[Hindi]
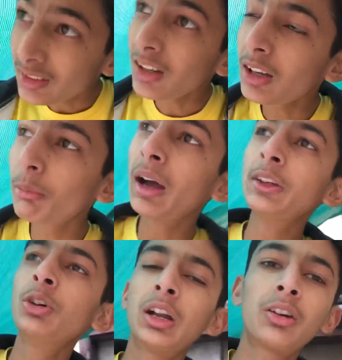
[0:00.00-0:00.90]
था कि मैं
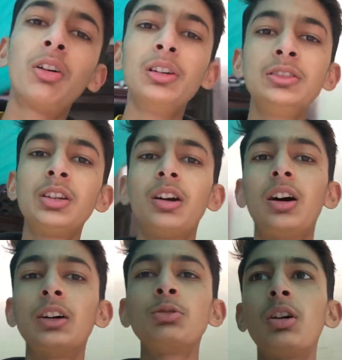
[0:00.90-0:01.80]
जो है ना कॉलेज से
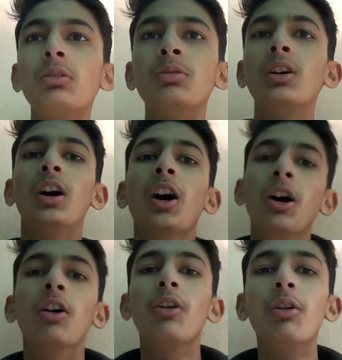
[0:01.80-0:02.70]
आ चुका हूँ
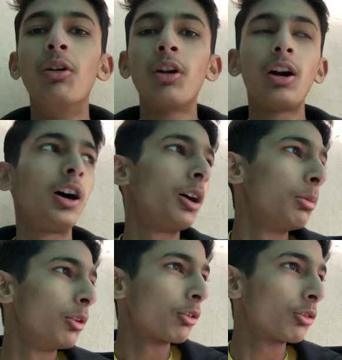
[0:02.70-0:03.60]
और आप
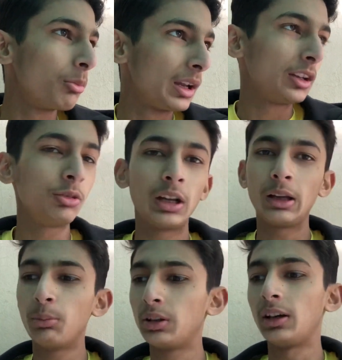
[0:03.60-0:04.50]
लोगों को मैंने जो है
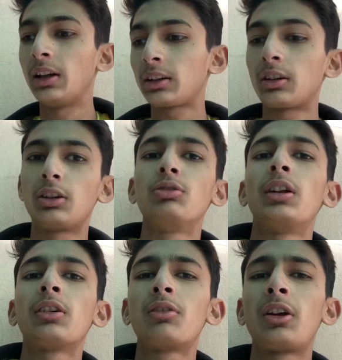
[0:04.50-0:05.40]
ना बताना था कि जो है
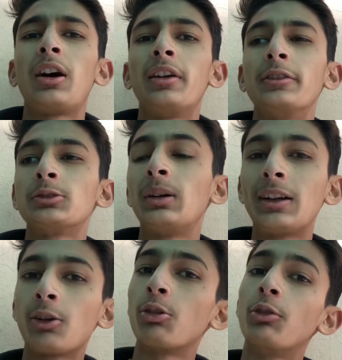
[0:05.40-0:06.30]
ना क्या अनाउंसमेंट
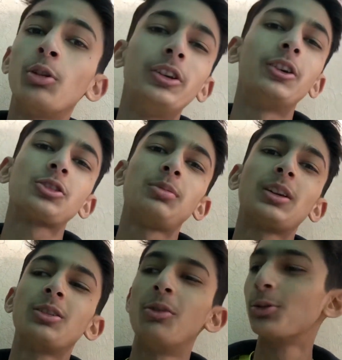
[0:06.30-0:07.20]
है और वो
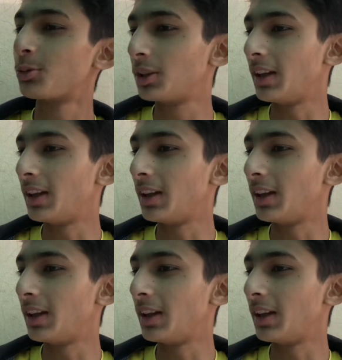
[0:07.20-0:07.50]
अनाउंसमेंट हो चुकी